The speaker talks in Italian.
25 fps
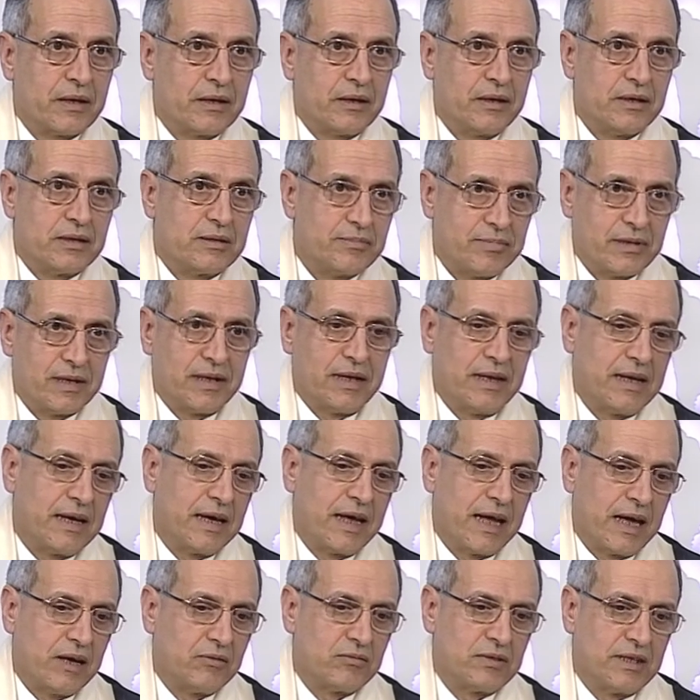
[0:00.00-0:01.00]
Hezbollah mm.
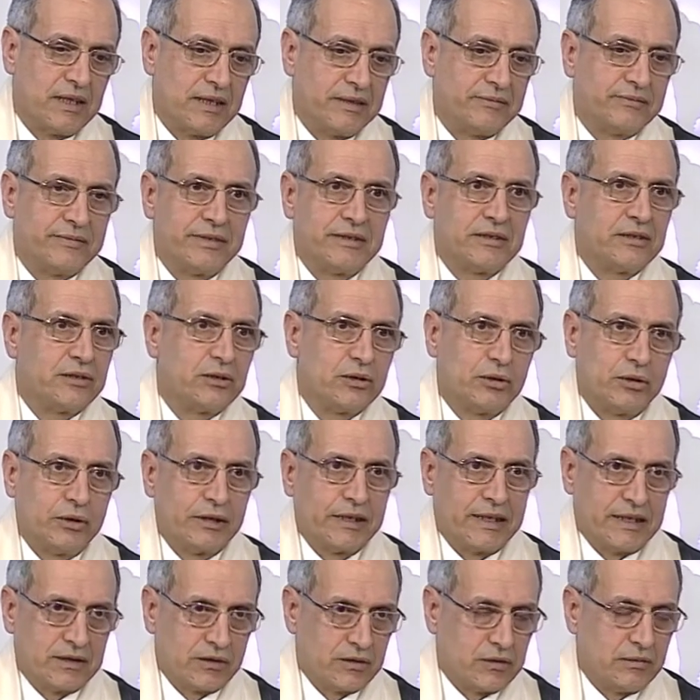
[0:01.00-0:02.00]
è una
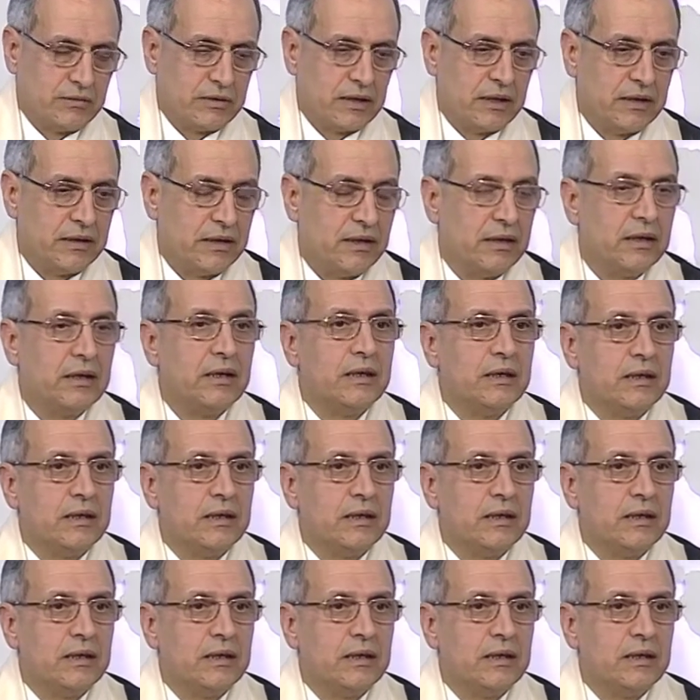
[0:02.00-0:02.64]
fazione... È, si